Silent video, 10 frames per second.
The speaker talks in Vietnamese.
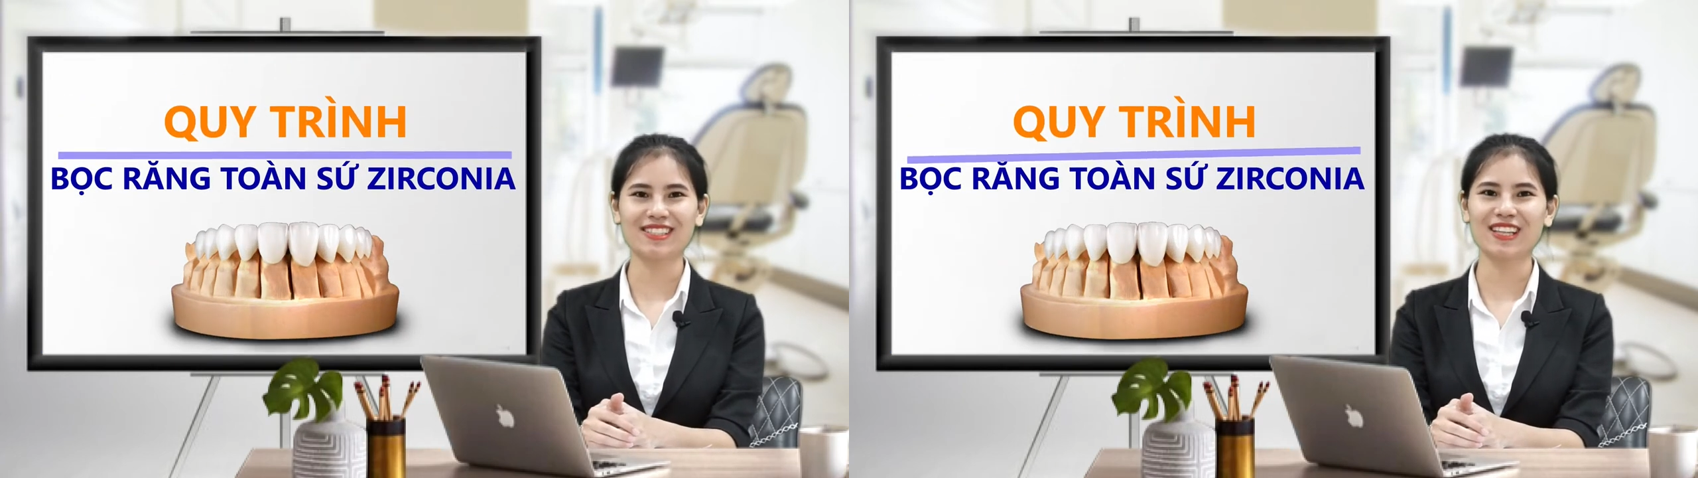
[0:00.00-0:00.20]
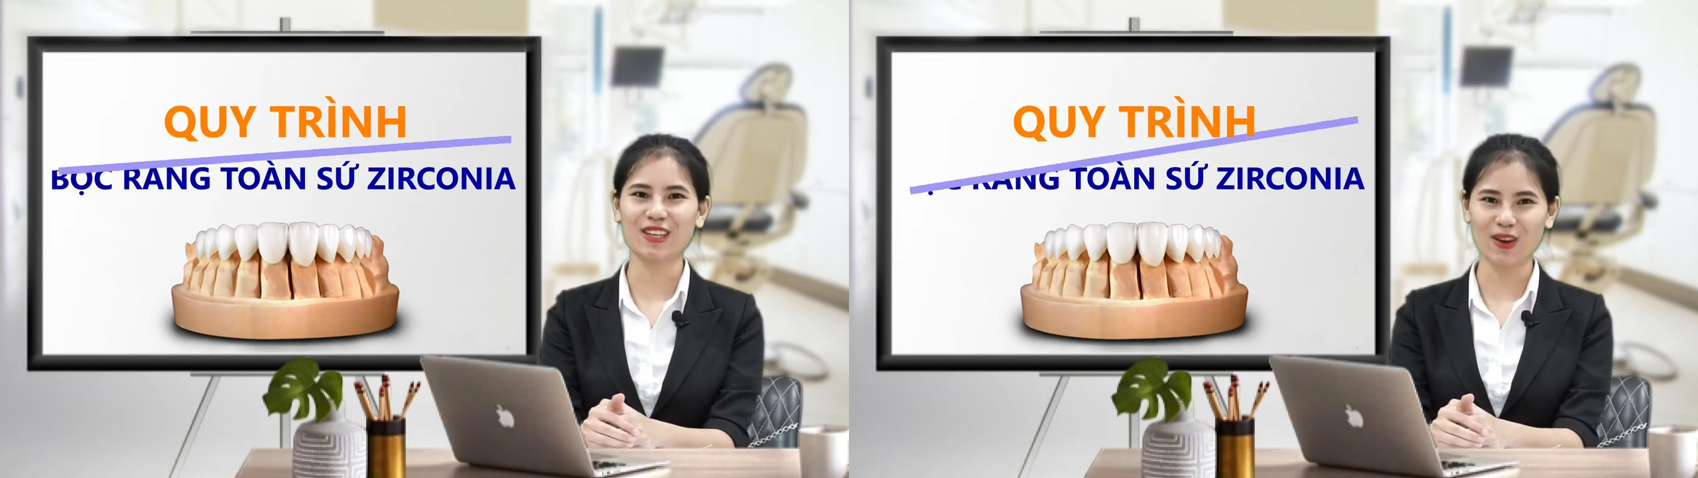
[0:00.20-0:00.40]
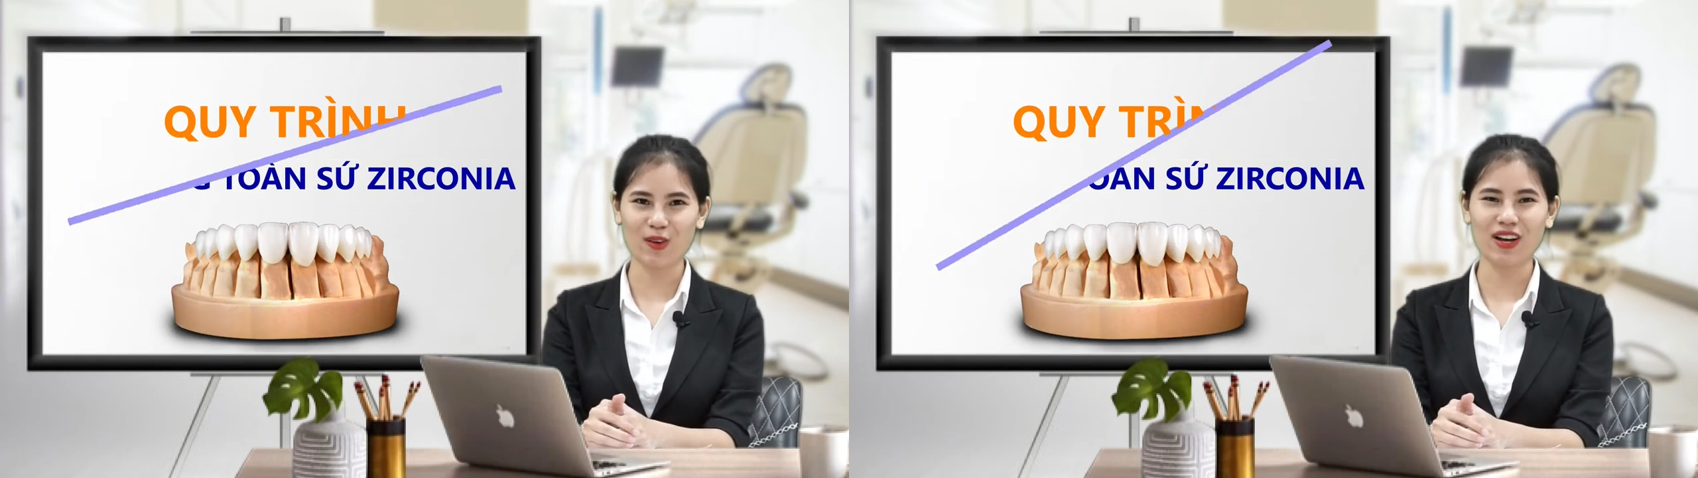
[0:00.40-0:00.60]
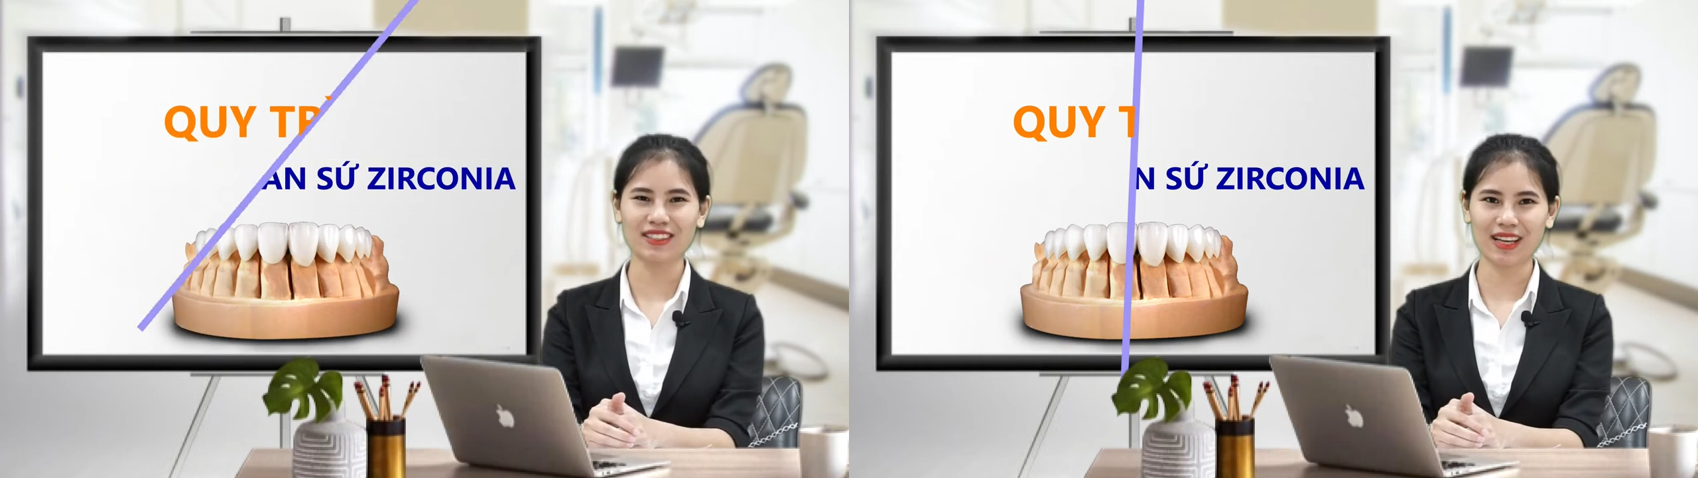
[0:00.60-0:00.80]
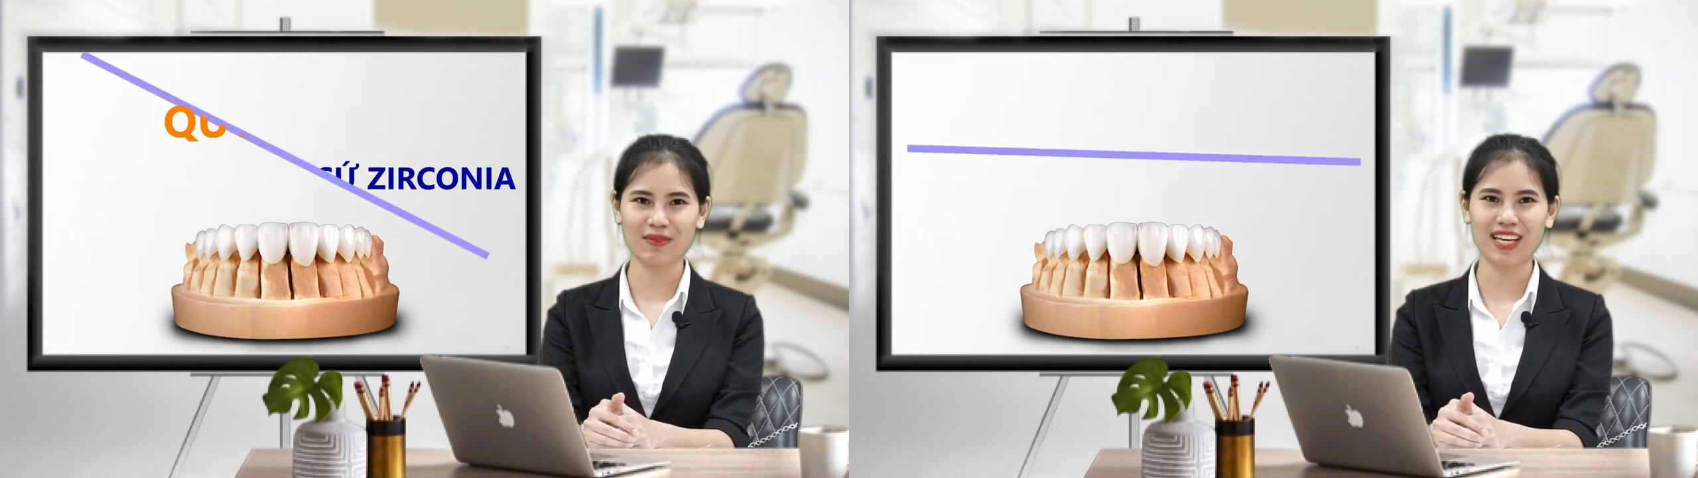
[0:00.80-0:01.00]
tại Nha Khoa Ân
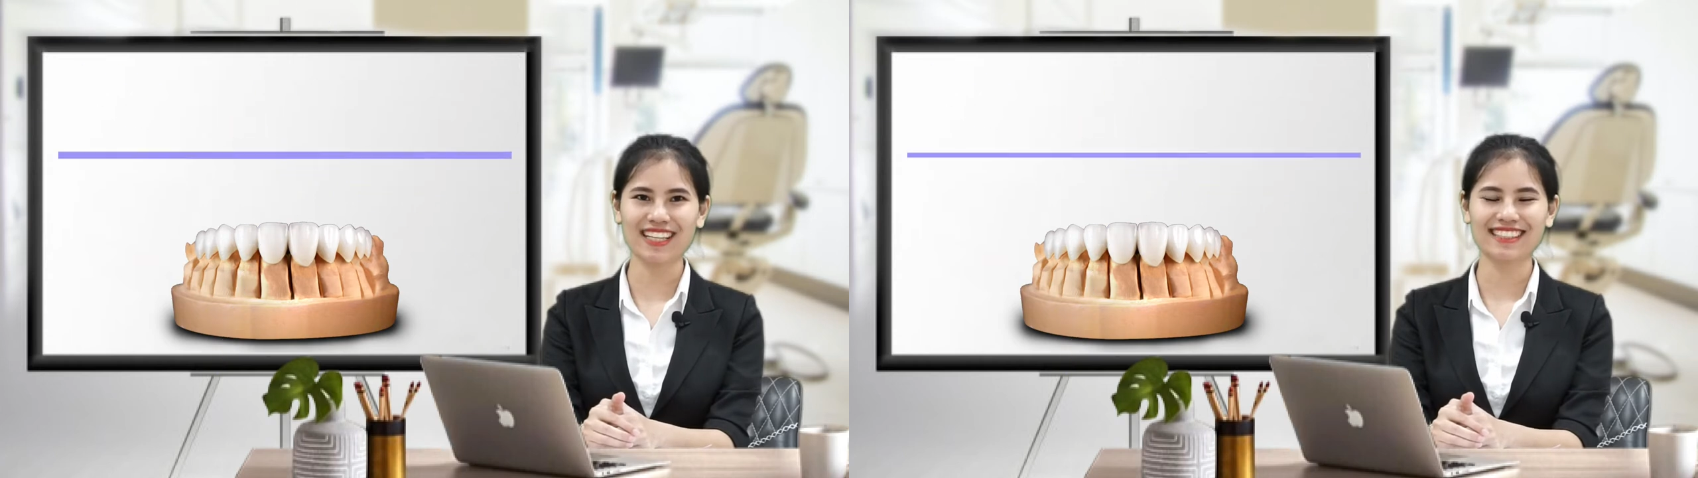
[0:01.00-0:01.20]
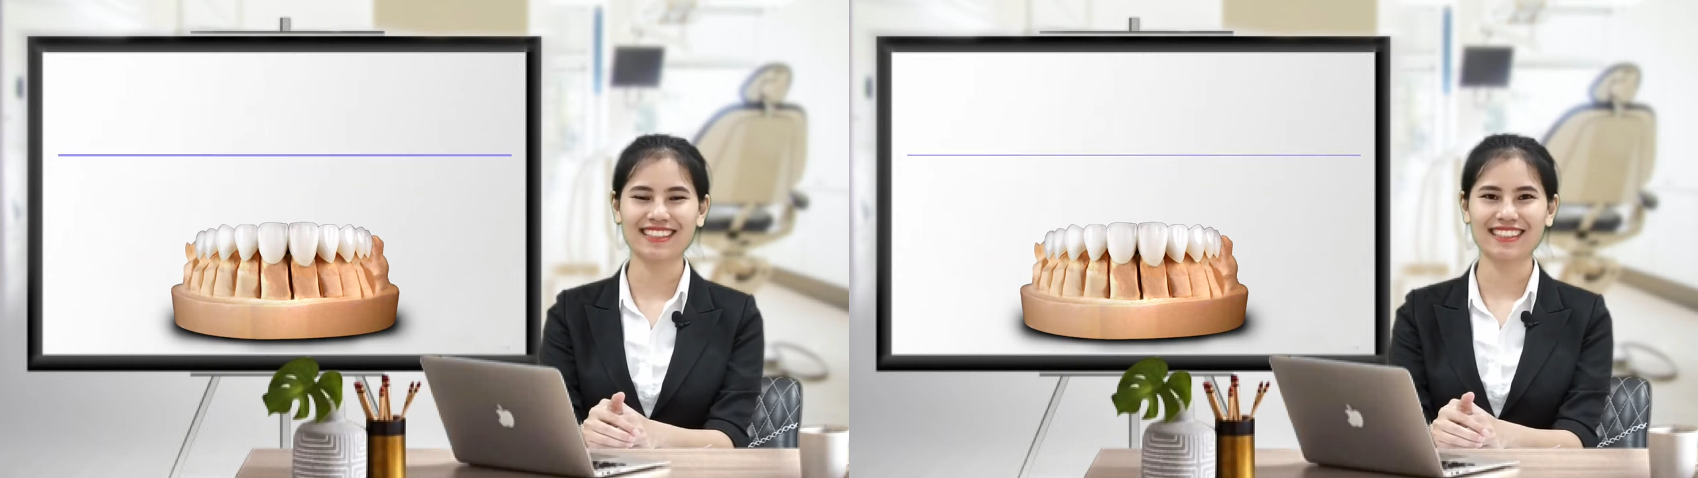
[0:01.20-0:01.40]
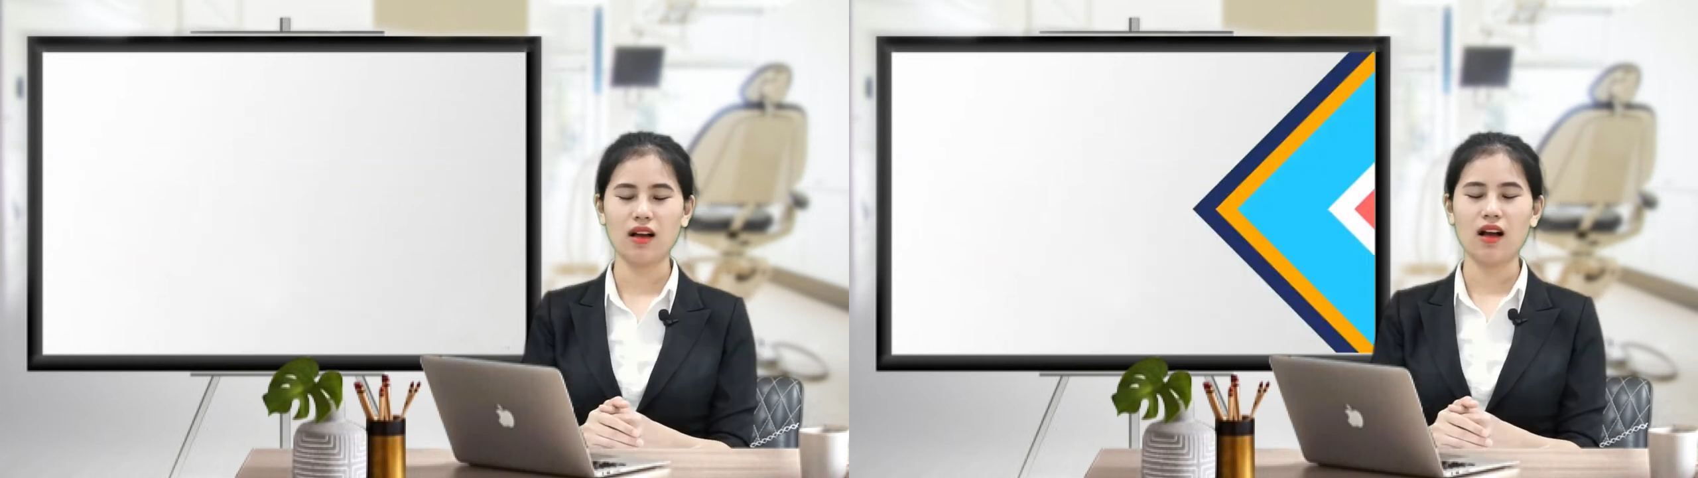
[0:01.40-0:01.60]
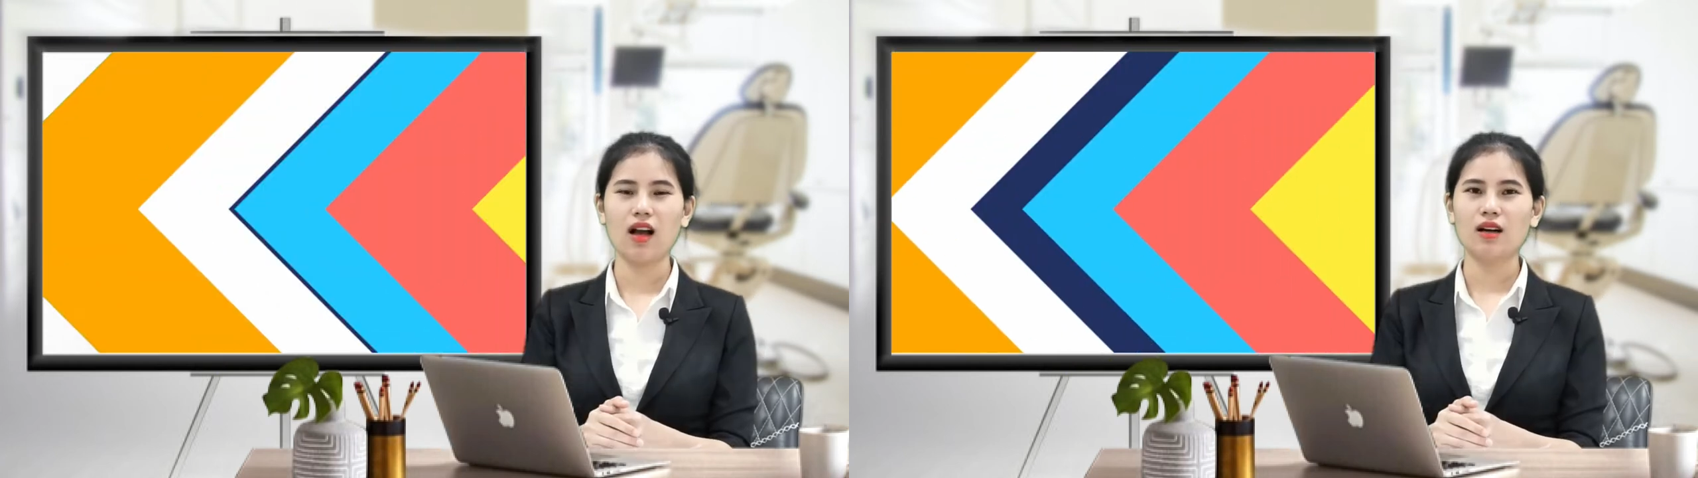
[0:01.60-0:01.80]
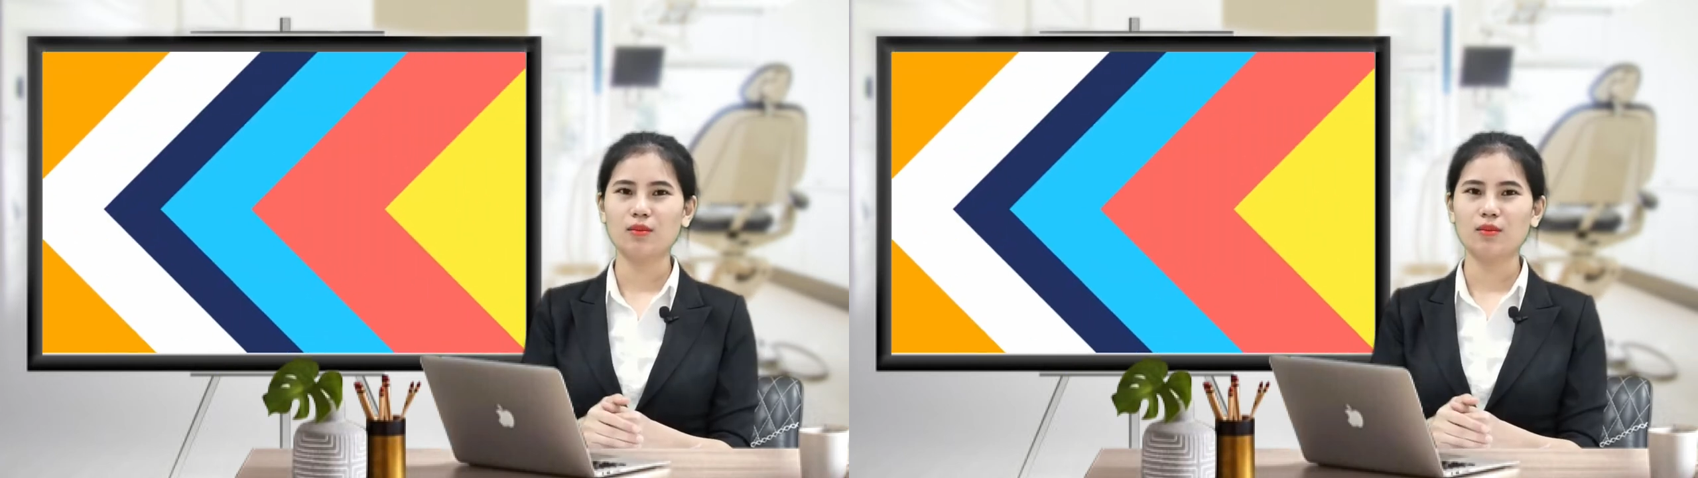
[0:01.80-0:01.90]
Tâm nhé. Bước